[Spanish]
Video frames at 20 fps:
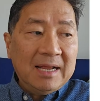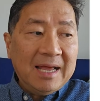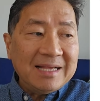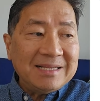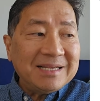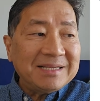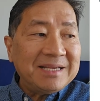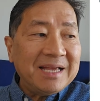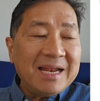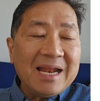
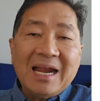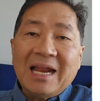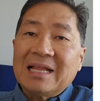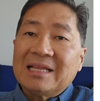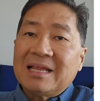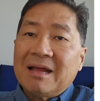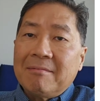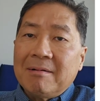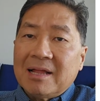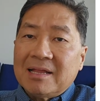Esta sería
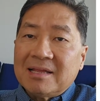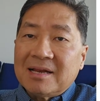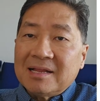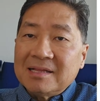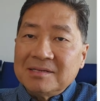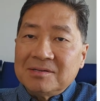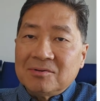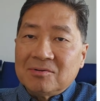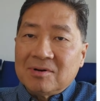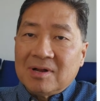la tabla
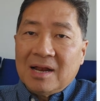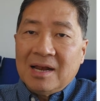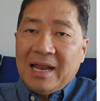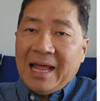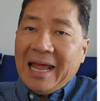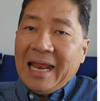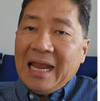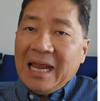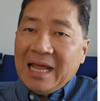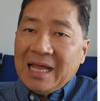tradicional
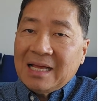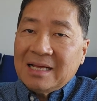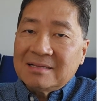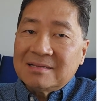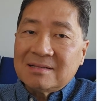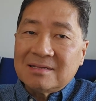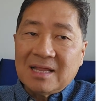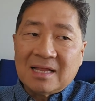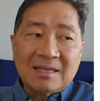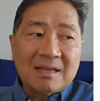L,
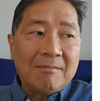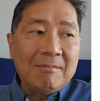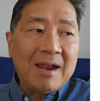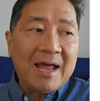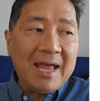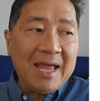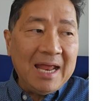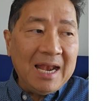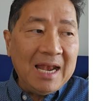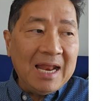esta es la
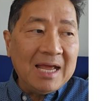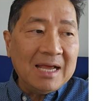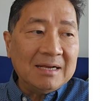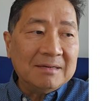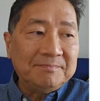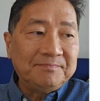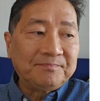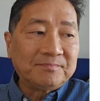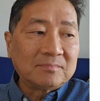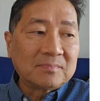tabla L.
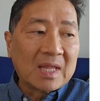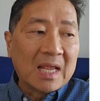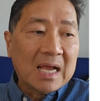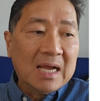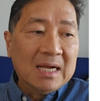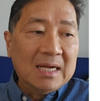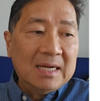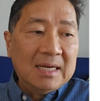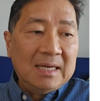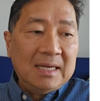
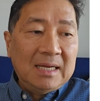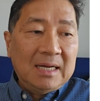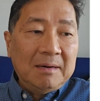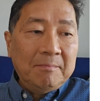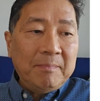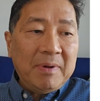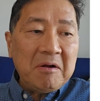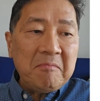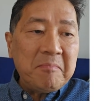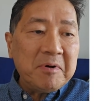
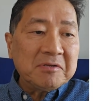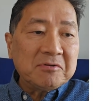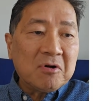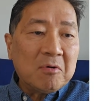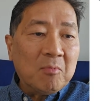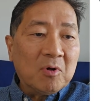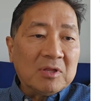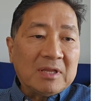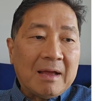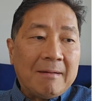Pero pues
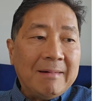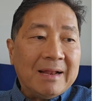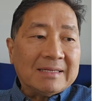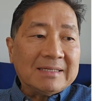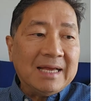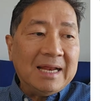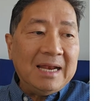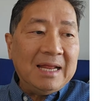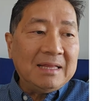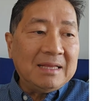como
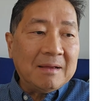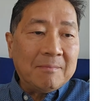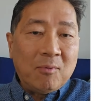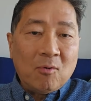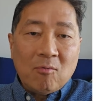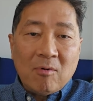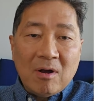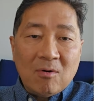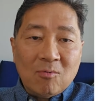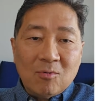tablas L te
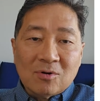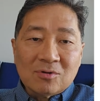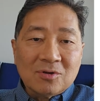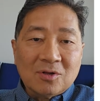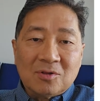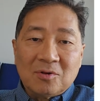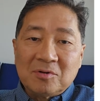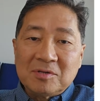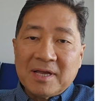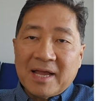pongo algunos
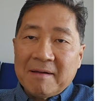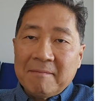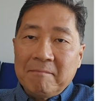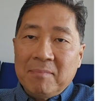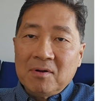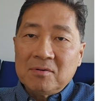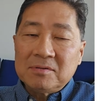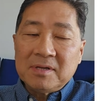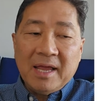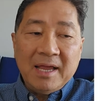otros
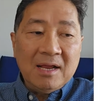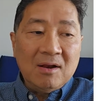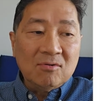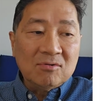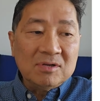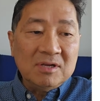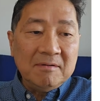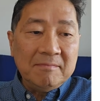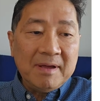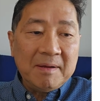ejemplos, e
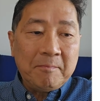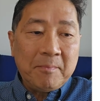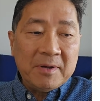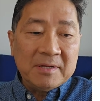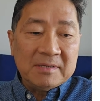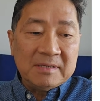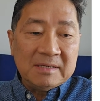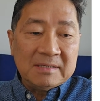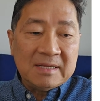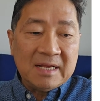inclusive
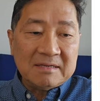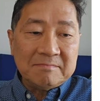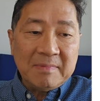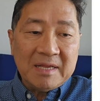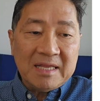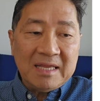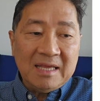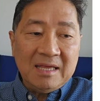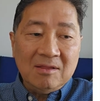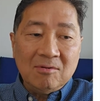pues si estás
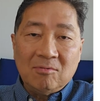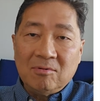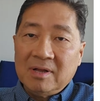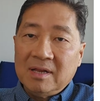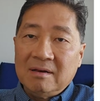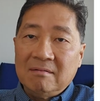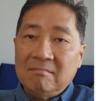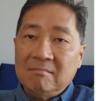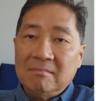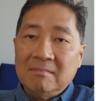metido
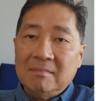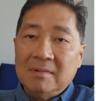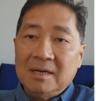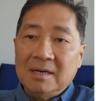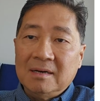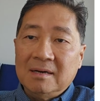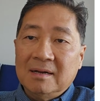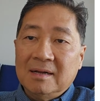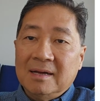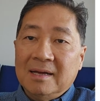
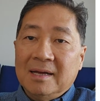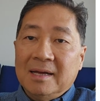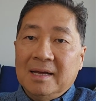en,